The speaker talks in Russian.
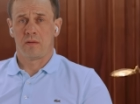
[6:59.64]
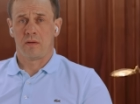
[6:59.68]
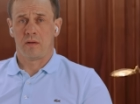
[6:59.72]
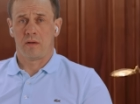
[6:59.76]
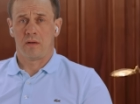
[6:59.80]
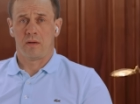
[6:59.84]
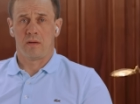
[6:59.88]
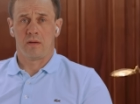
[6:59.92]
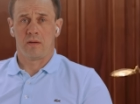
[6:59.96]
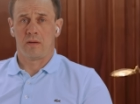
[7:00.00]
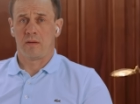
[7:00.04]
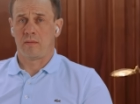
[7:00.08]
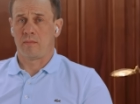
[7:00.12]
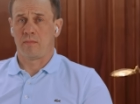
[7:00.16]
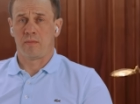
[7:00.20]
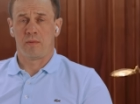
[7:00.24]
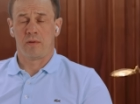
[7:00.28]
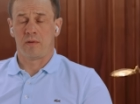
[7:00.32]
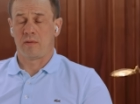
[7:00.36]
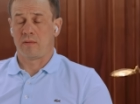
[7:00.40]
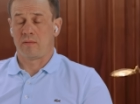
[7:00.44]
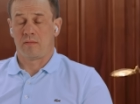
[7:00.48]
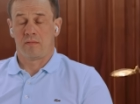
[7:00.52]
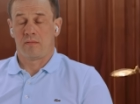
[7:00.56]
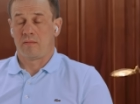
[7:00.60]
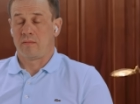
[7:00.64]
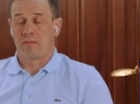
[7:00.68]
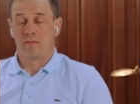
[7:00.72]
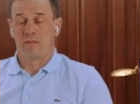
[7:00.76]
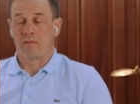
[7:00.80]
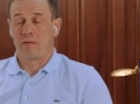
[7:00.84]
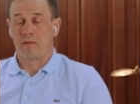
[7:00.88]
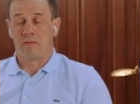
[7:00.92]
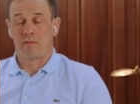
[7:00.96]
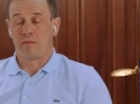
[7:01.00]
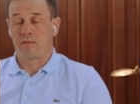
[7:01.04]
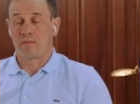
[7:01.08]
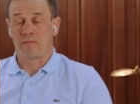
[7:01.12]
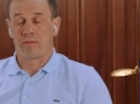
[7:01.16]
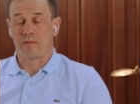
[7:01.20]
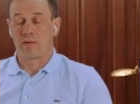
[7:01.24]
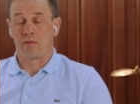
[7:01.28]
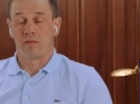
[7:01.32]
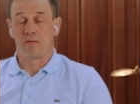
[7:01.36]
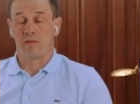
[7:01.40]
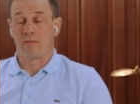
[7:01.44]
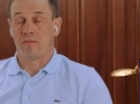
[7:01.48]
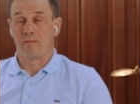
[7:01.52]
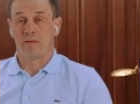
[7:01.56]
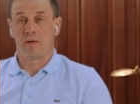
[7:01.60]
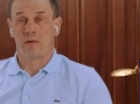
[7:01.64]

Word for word: А, по, ну, а вот в таком